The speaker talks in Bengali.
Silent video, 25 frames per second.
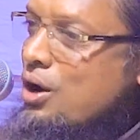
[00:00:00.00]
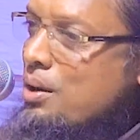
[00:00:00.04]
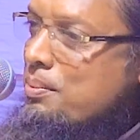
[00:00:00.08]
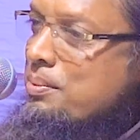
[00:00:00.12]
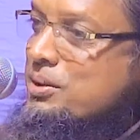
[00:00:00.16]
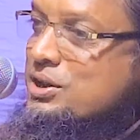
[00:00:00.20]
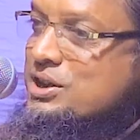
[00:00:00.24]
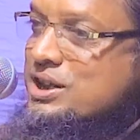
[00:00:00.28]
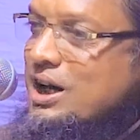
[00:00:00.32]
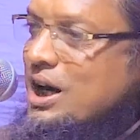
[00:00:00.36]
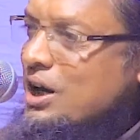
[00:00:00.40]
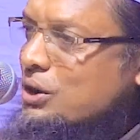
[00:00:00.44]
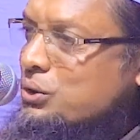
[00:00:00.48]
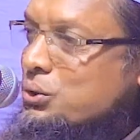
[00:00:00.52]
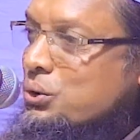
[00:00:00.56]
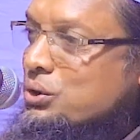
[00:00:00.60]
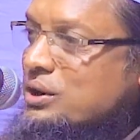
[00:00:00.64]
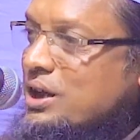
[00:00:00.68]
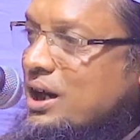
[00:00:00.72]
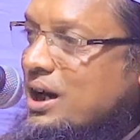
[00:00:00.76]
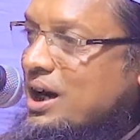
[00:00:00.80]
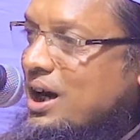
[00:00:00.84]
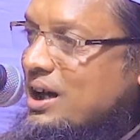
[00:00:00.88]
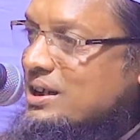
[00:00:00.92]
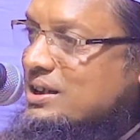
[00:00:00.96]
নবী যেহেতু
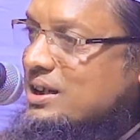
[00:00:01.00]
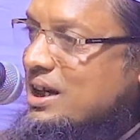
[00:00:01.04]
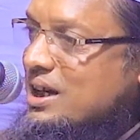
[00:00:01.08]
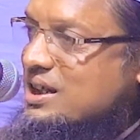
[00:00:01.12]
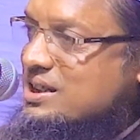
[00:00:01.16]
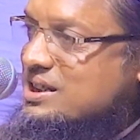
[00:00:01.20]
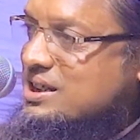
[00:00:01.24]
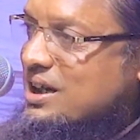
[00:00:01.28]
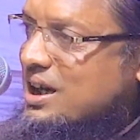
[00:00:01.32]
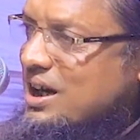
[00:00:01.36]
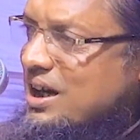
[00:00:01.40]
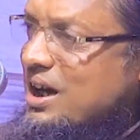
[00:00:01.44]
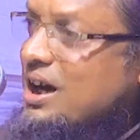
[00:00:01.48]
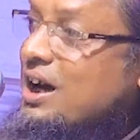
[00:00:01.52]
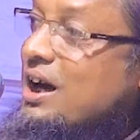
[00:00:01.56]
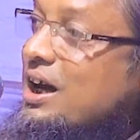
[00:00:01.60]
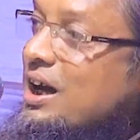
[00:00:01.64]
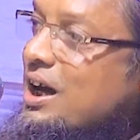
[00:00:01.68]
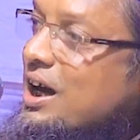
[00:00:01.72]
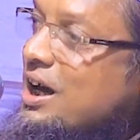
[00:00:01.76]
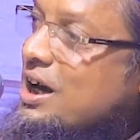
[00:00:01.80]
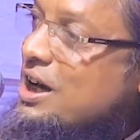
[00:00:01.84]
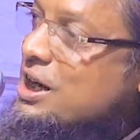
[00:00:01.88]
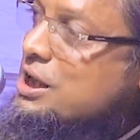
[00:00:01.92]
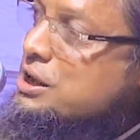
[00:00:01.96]
দেখা দিয়েছে
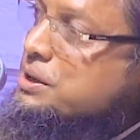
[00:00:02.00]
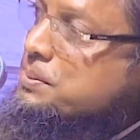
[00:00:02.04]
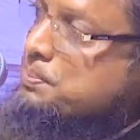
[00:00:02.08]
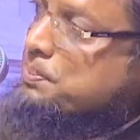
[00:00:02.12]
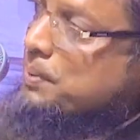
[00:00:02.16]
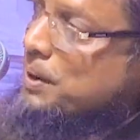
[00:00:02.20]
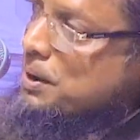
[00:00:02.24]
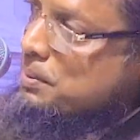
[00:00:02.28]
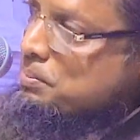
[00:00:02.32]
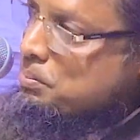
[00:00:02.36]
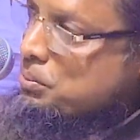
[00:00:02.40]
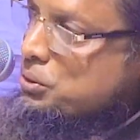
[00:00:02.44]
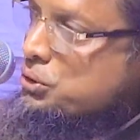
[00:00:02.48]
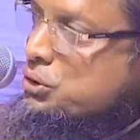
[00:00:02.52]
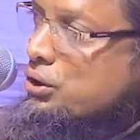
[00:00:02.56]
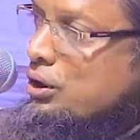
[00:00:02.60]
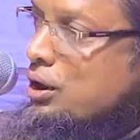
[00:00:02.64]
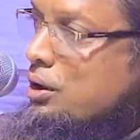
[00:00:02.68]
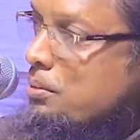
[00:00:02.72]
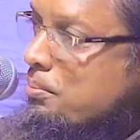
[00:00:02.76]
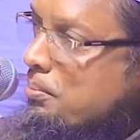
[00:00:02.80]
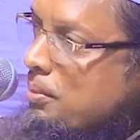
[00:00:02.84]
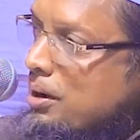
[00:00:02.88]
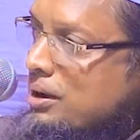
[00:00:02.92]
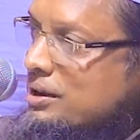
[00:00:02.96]
এই স্পেন
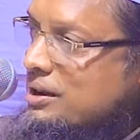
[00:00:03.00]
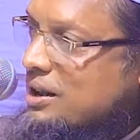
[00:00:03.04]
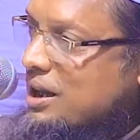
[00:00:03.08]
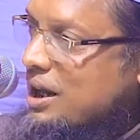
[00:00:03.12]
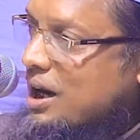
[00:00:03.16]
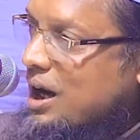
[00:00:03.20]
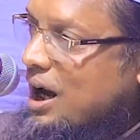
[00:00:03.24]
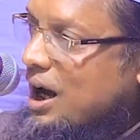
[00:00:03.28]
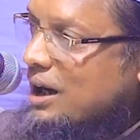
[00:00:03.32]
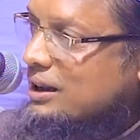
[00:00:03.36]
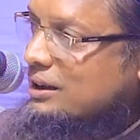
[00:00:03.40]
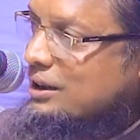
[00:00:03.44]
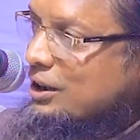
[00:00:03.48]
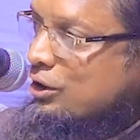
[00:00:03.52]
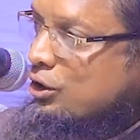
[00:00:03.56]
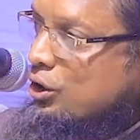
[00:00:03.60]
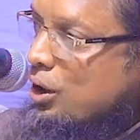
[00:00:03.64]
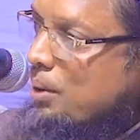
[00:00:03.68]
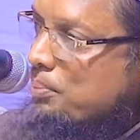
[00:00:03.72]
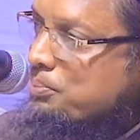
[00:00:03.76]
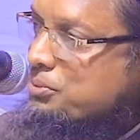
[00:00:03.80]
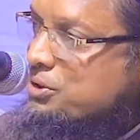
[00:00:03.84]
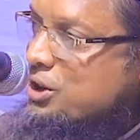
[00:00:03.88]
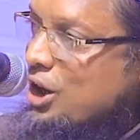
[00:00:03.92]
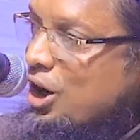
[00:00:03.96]
মুসলমানদের হাতে
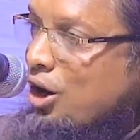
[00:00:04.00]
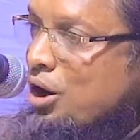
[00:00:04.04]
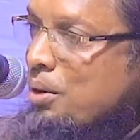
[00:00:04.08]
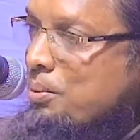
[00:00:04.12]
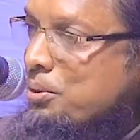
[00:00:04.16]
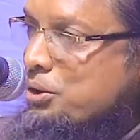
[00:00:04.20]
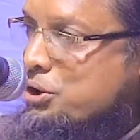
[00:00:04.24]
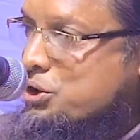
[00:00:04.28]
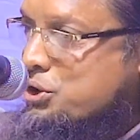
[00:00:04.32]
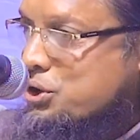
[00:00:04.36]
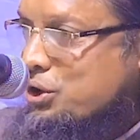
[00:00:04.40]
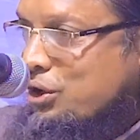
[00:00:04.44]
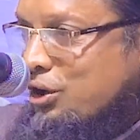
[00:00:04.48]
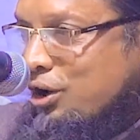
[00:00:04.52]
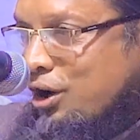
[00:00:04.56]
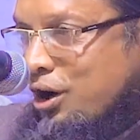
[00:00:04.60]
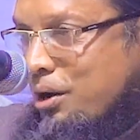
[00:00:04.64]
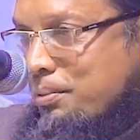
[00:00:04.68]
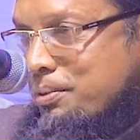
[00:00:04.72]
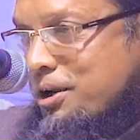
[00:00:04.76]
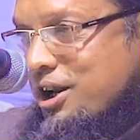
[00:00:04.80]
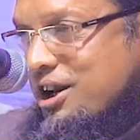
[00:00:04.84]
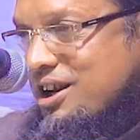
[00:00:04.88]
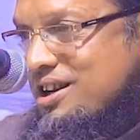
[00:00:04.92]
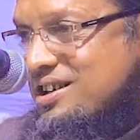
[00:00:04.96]
কবজা অবশ্যই
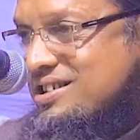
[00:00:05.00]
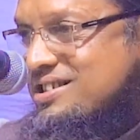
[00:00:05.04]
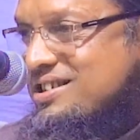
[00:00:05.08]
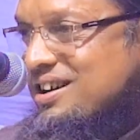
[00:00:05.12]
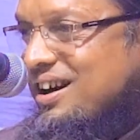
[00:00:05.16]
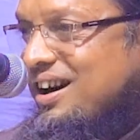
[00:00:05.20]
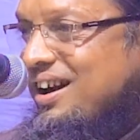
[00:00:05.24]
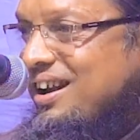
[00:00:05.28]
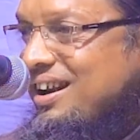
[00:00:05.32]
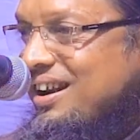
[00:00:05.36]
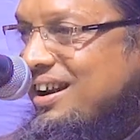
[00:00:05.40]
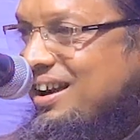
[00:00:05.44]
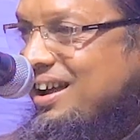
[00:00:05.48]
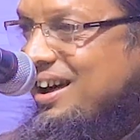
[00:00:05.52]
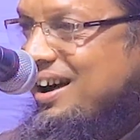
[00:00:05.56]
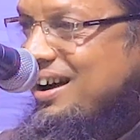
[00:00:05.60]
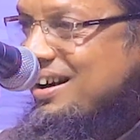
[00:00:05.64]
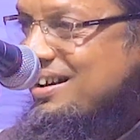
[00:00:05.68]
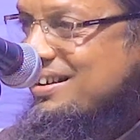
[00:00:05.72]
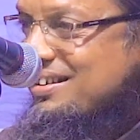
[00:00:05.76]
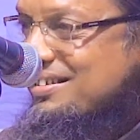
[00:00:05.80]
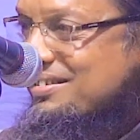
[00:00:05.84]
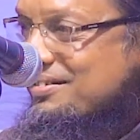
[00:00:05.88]
হবে ইনশাআল্লাহ